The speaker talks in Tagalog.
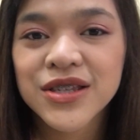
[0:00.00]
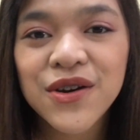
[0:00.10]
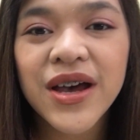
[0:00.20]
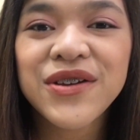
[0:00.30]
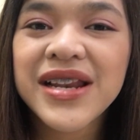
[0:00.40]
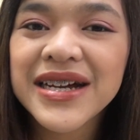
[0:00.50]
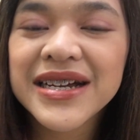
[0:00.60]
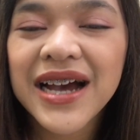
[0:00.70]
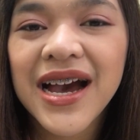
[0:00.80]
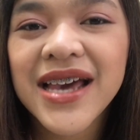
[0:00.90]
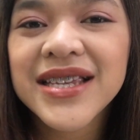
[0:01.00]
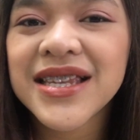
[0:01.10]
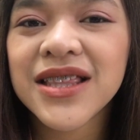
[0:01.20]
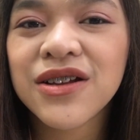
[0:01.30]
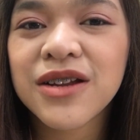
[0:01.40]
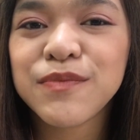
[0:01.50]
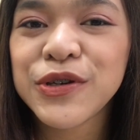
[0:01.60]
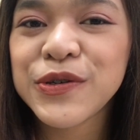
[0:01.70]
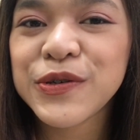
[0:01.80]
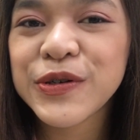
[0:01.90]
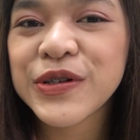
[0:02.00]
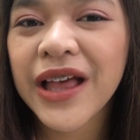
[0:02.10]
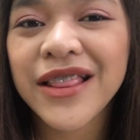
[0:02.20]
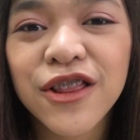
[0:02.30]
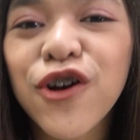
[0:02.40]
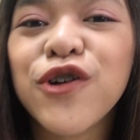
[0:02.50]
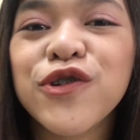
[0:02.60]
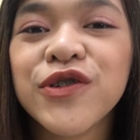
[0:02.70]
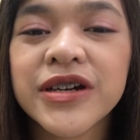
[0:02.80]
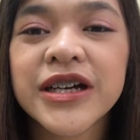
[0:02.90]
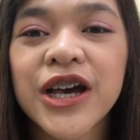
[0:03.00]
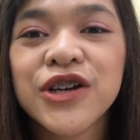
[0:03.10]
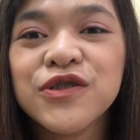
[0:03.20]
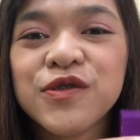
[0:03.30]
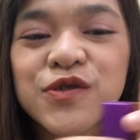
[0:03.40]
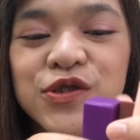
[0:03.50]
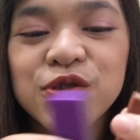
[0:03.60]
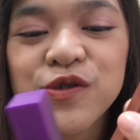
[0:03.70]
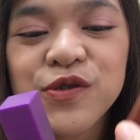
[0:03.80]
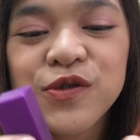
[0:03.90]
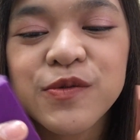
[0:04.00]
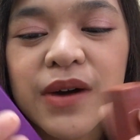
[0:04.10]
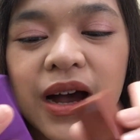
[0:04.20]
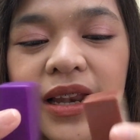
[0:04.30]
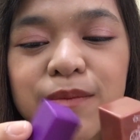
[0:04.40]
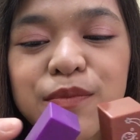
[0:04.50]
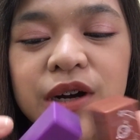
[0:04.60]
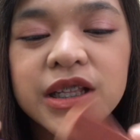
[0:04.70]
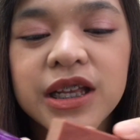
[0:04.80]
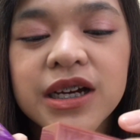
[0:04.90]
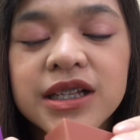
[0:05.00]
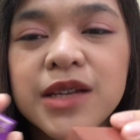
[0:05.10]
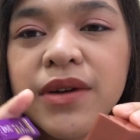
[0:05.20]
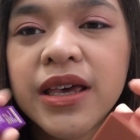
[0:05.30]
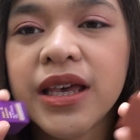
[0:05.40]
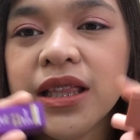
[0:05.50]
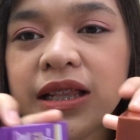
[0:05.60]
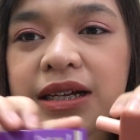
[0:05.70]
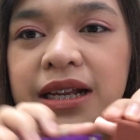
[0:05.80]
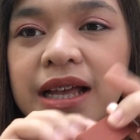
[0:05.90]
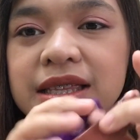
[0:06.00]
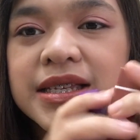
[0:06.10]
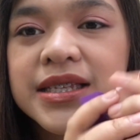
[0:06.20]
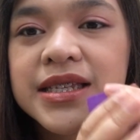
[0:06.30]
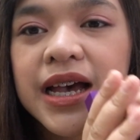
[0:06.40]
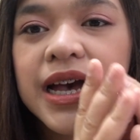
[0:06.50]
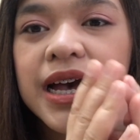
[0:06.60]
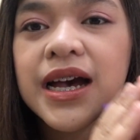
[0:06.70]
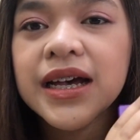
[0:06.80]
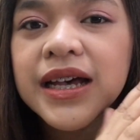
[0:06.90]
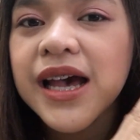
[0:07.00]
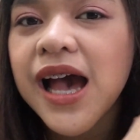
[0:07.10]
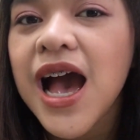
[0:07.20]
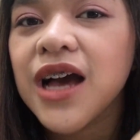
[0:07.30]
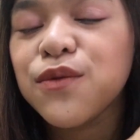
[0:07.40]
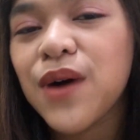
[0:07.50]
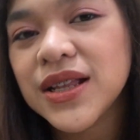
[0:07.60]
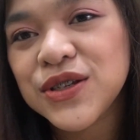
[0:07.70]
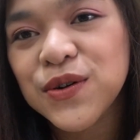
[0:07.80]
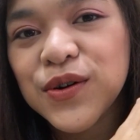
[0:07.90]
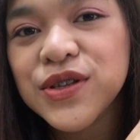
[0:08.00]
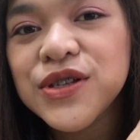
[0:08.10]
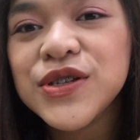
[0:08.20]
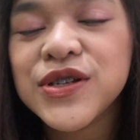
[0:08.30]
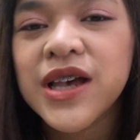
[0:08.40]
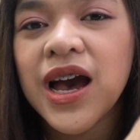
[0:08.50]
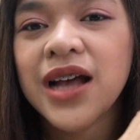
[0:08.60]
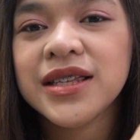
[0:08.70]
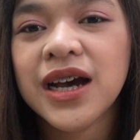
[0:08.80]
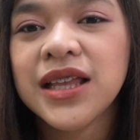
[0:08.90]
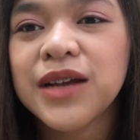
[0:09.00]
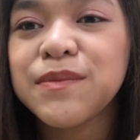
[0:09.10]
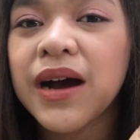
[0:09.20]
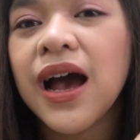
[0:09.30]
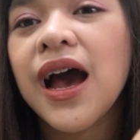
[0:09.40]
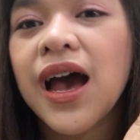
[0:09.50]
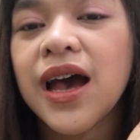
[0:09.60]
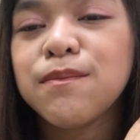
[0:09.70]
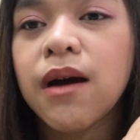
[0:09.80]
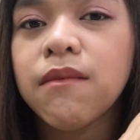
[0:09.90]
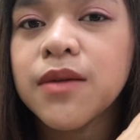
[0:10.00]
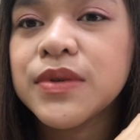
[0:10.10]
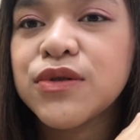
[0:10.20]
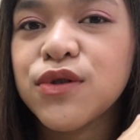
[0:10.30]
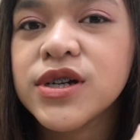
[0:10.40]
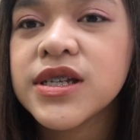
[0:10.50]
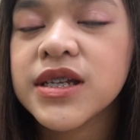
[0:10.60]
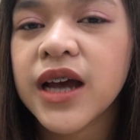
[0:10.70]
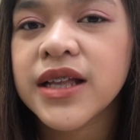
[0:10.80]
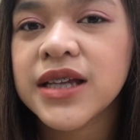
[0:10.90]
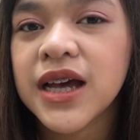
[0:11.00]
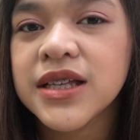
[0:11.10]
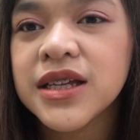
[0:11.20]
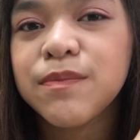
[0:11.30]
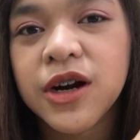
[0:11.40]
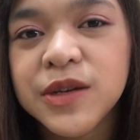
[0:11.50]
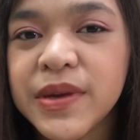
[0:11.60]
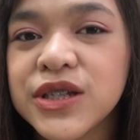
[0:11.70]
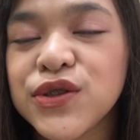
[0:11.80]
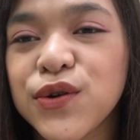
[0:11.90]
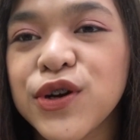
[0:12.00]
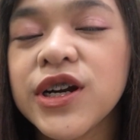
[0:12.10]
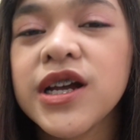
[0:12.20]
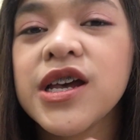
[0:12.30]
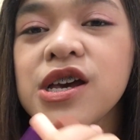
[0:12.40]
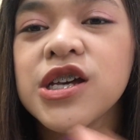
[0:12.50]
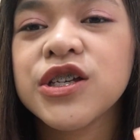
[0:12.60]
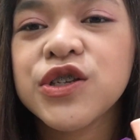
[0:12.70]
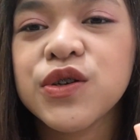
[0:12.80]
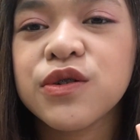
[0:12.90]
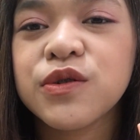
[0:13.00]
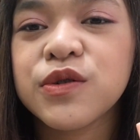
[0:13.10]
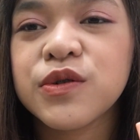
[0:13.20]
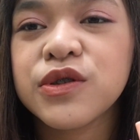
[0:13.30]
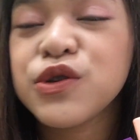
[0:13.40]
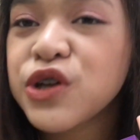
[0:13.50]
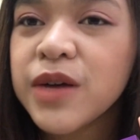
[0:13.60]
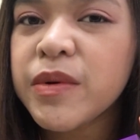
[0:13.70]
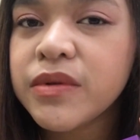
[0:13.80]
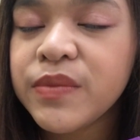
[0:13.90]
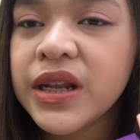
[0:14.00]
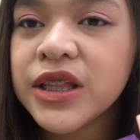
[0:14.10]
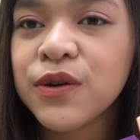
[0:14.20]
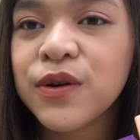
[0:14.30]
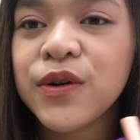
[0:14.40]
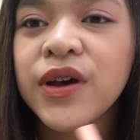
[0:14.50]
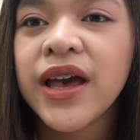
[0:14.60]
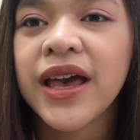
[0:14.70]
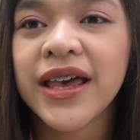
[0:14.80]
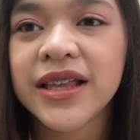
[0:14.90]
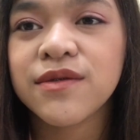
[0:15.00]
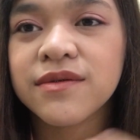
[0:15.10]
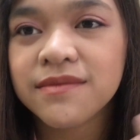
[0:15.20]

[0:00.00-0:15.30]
So ayun lang guys, ito lang po yung tatlong gusto kong mga lip products na makikita lang natin sa Watsons at sa kanilang mga pop-up stores kahit saan sa department store. So, doon nyo lang mabibili to. And